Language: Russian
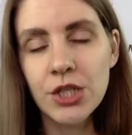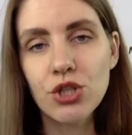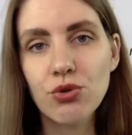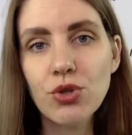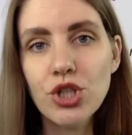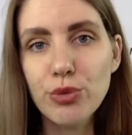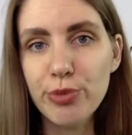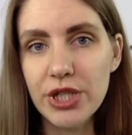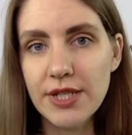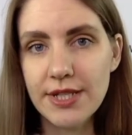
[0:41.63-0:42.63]
Что же
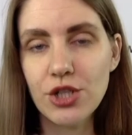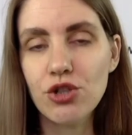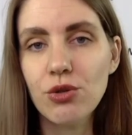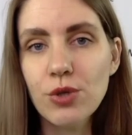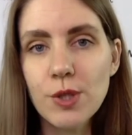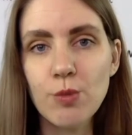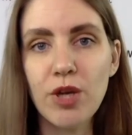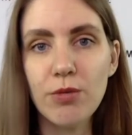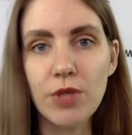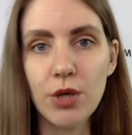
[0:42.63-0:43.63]
произошло с
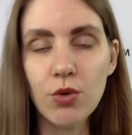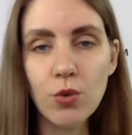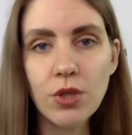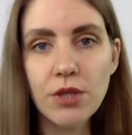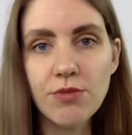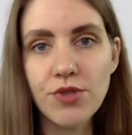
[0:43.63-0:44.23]
моим доходом,